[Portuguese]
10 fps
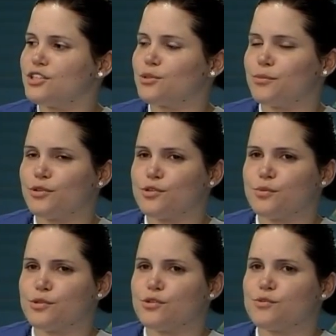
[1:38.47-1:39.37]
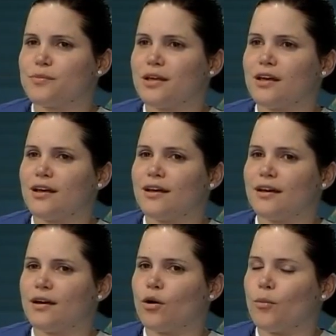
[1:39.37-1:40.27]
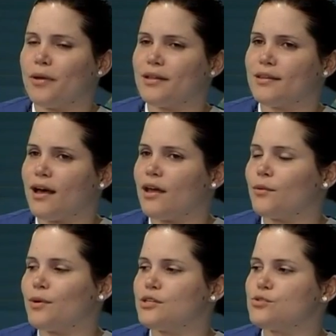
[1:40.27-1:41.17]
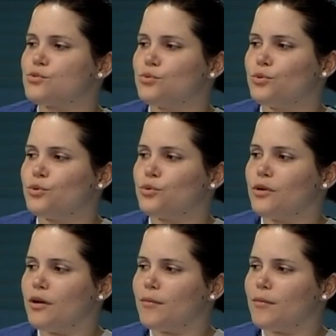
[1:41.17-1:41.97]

chamando as pessoas para comentarem o um assunto,